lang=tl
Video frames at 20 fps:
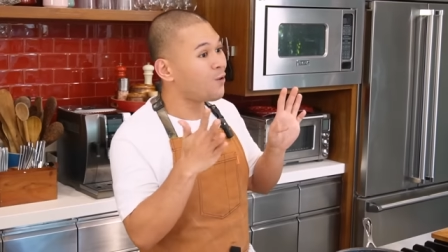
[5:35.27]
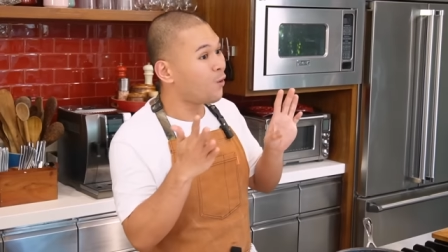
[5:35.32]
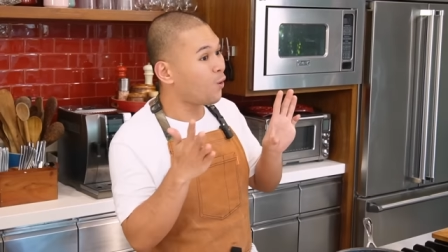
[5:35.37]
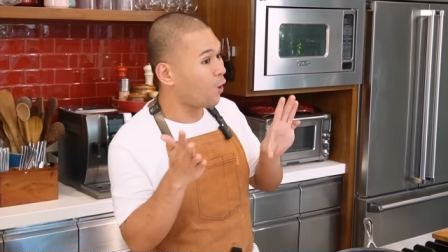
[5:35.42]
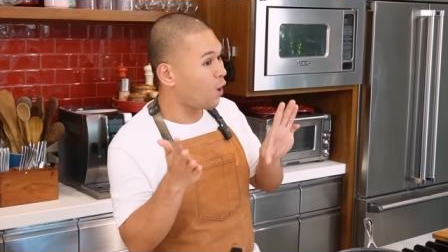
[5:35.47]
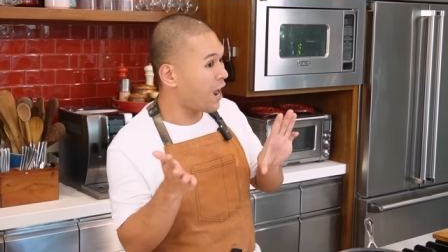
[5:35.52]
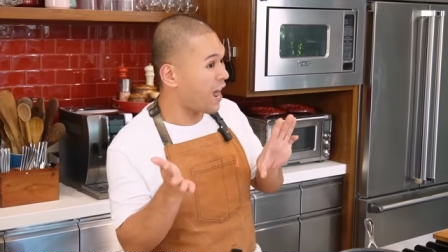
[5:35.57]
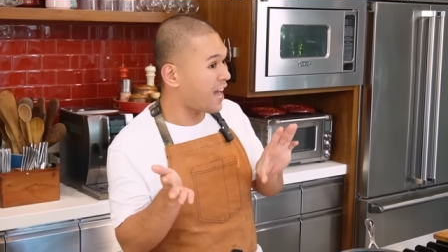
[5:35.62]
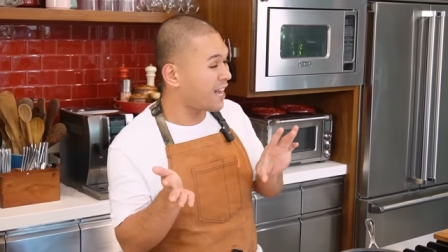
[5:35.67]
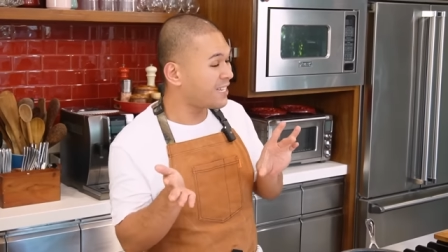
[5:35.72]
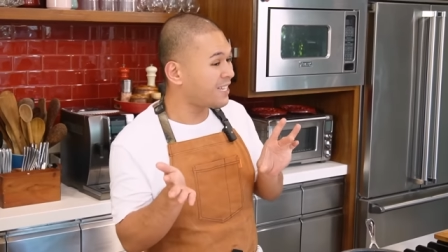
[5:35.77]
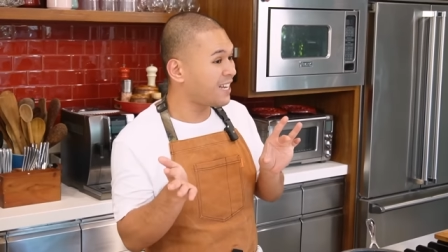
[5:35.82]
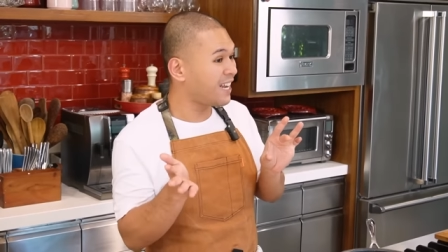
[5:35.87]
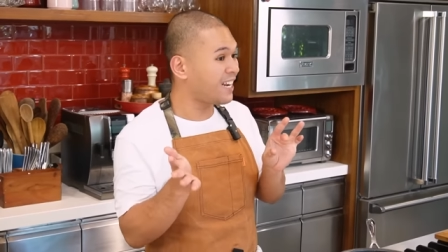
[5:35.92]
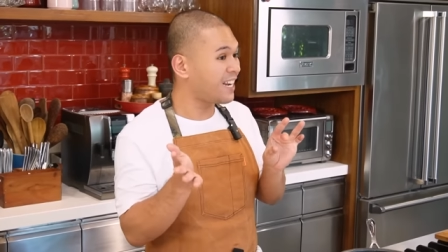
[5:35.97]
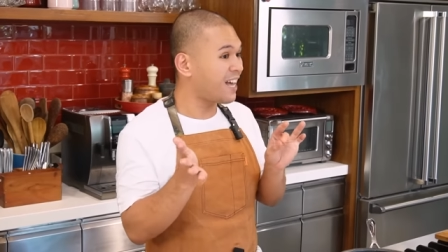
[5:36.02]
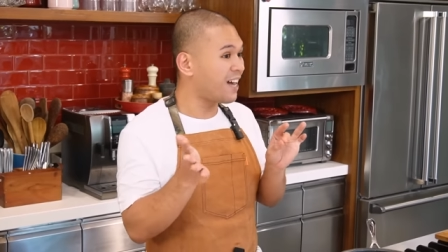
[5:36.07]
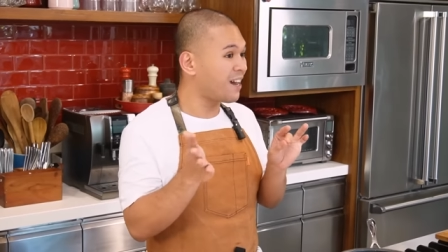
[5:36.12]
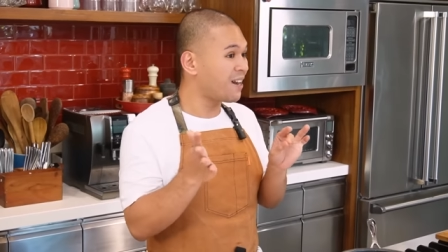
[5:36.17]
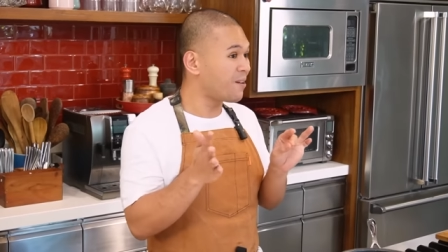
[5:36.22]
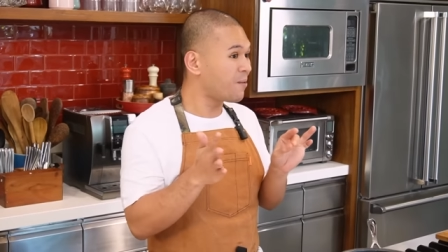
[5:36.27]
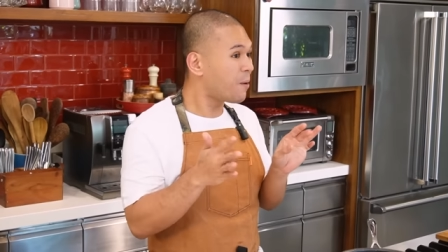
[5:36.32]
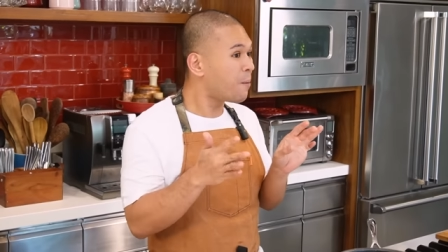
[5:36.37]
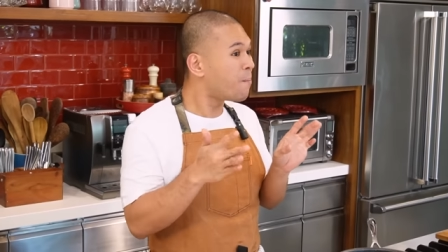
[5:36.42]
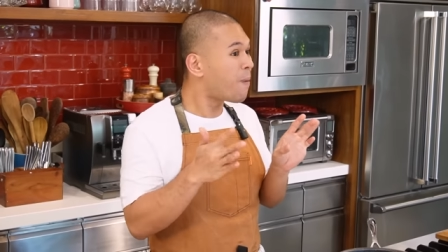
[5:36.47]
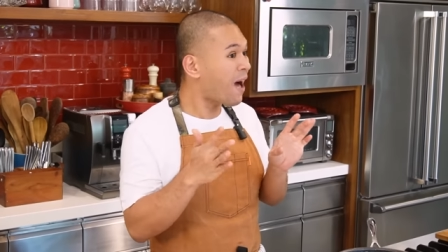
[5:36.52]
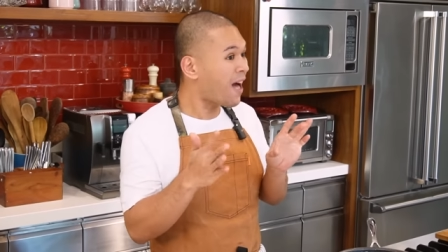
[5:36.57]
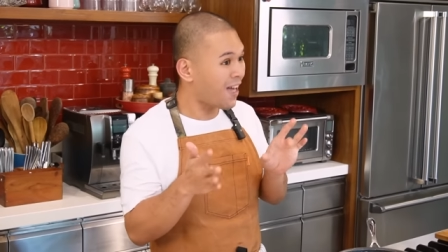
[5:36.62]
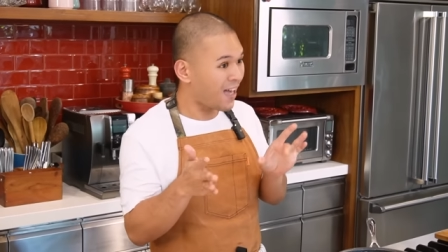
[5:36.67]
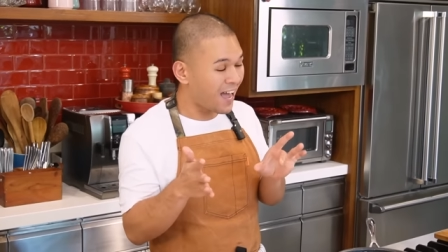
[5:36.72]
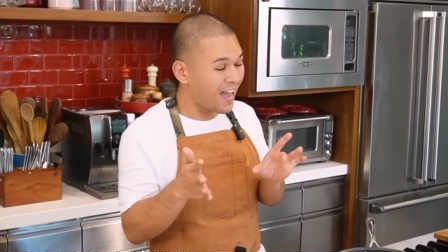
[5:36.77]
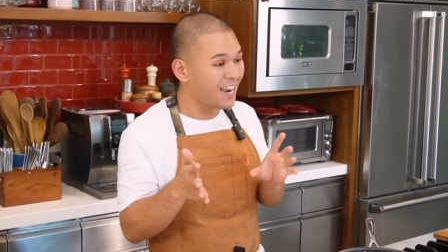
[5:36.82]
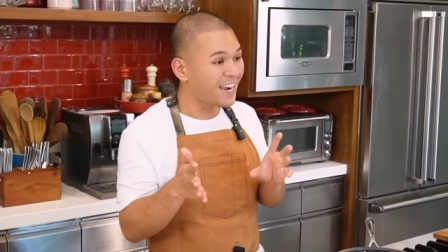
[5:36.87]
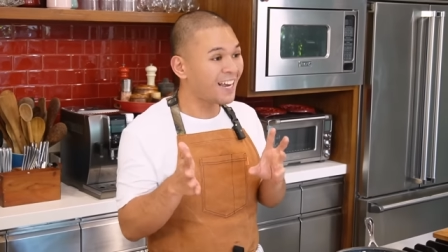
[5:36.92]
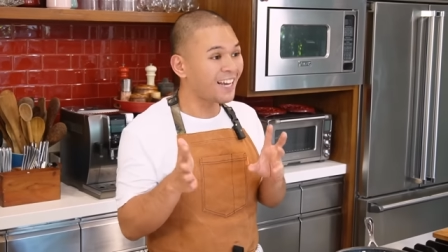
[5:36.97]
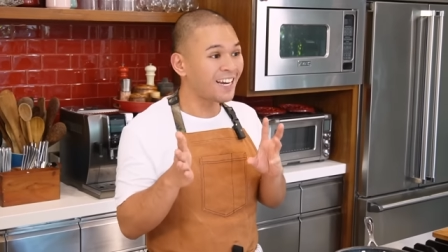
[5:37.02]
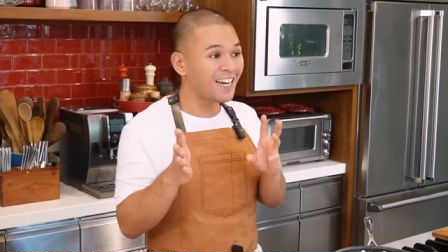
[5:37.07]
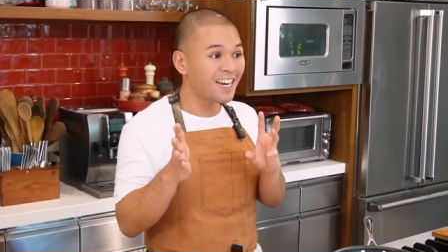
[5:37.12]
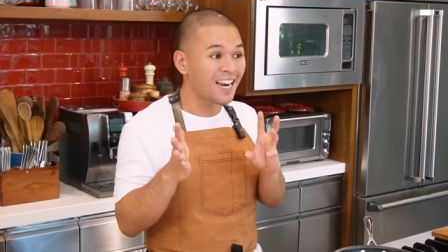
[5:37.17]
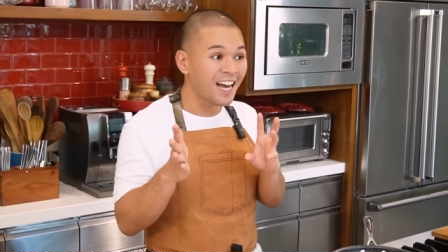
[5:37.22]
yung klase ng baka
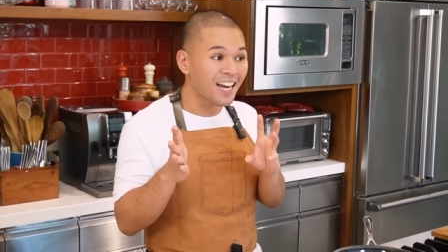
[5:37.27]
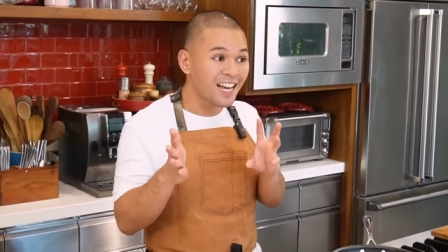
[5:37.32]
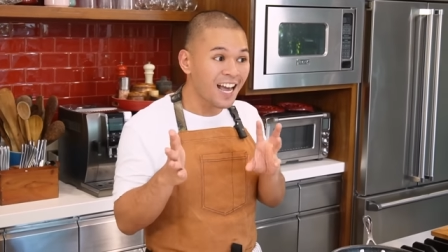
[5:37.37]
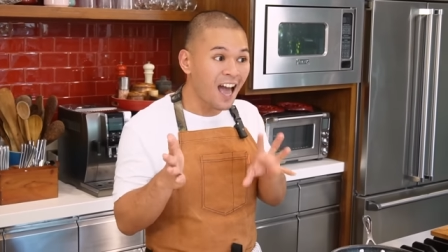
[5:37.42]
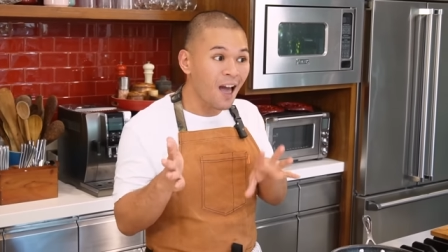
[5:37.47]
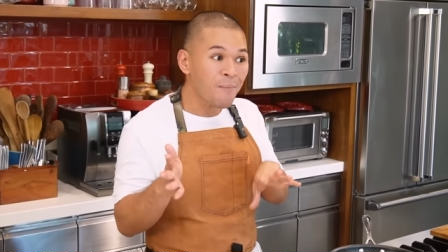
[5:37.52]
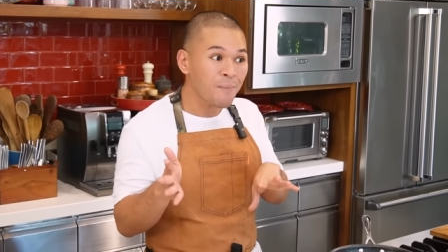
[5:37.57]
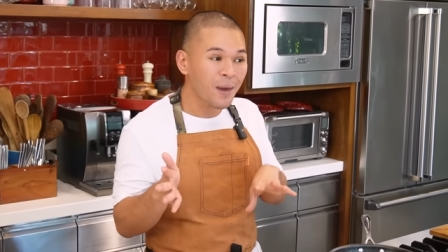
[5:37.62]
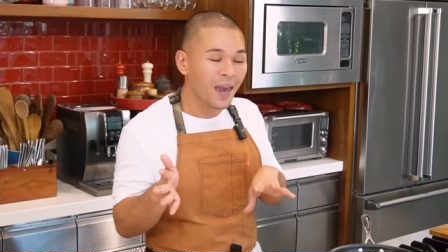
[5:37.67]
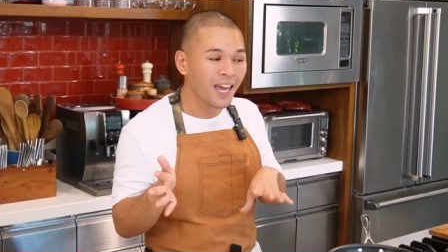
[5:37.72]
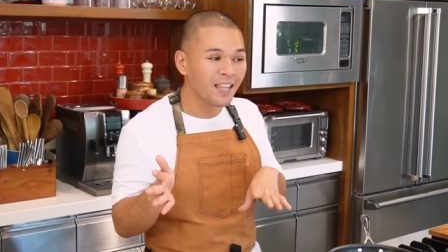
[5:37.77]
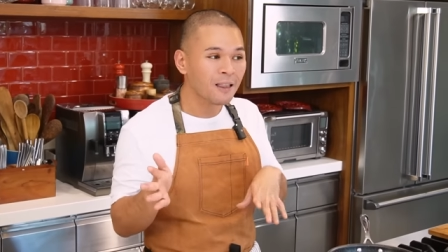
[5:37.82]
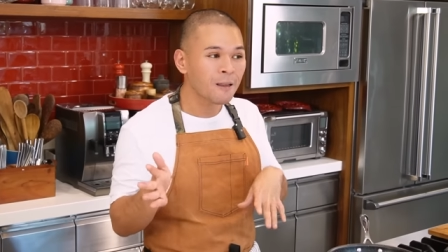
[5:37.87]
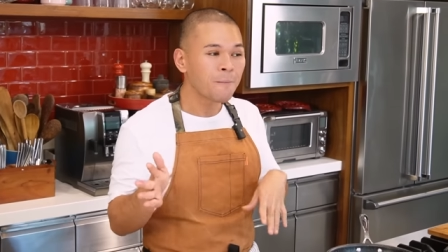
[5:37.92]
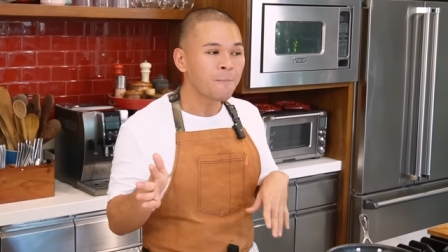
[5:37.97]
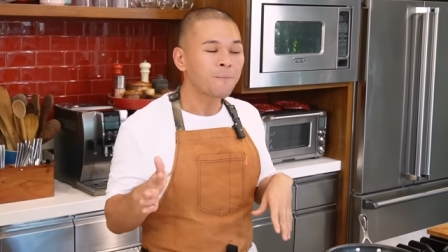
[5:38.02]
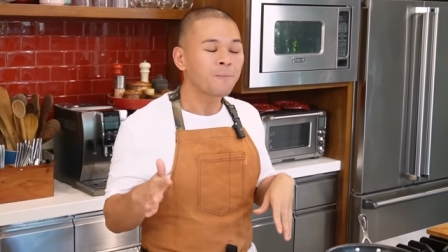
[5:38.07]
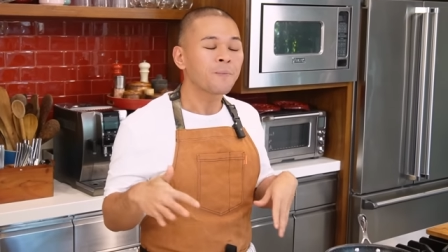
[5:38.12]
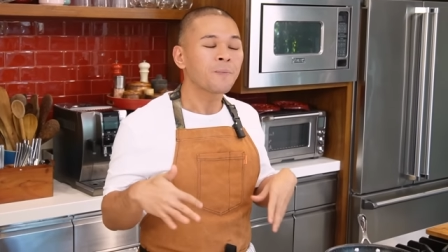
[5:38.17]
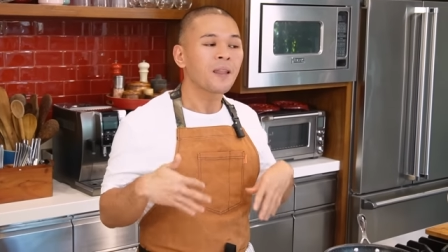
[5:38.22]
na ginagamit,